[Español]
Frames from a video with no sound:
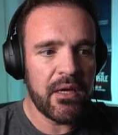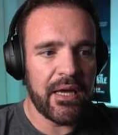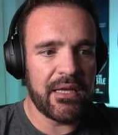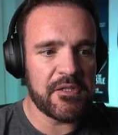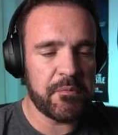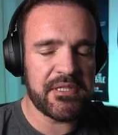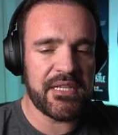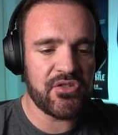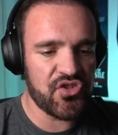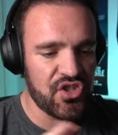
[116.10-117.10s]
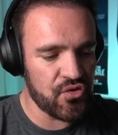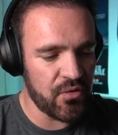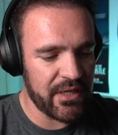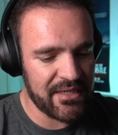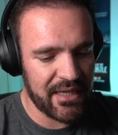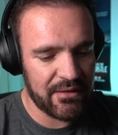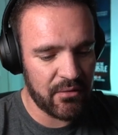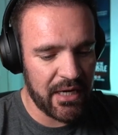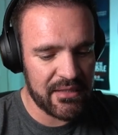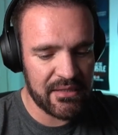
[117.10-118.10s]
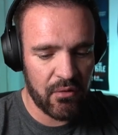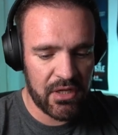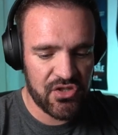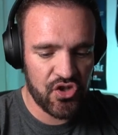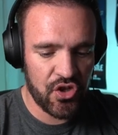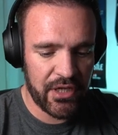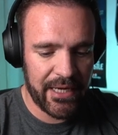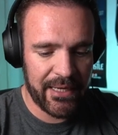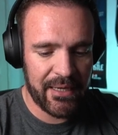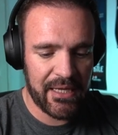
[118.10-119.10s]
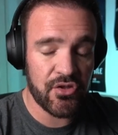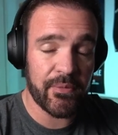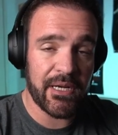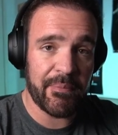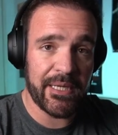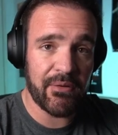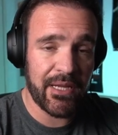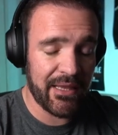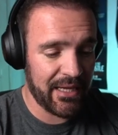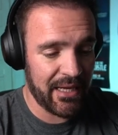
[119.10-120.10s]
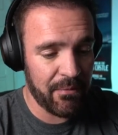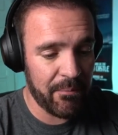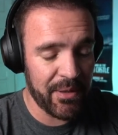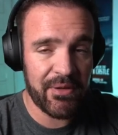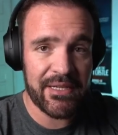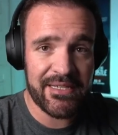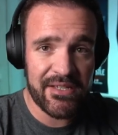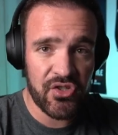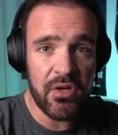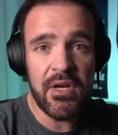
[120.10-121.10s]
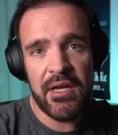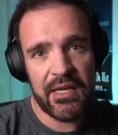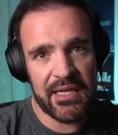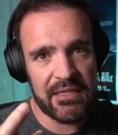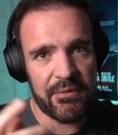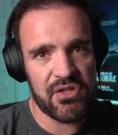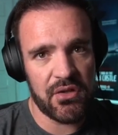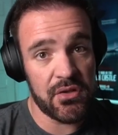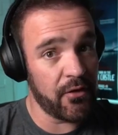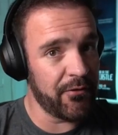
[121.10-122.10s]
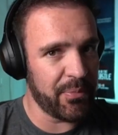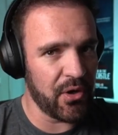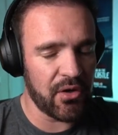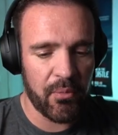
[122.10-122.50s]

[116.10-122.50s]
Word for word: Eh, después de eso se hizo un rescate, una restauración eh, sobre la película de El vampiro y el sexo, que es la versión soft porn,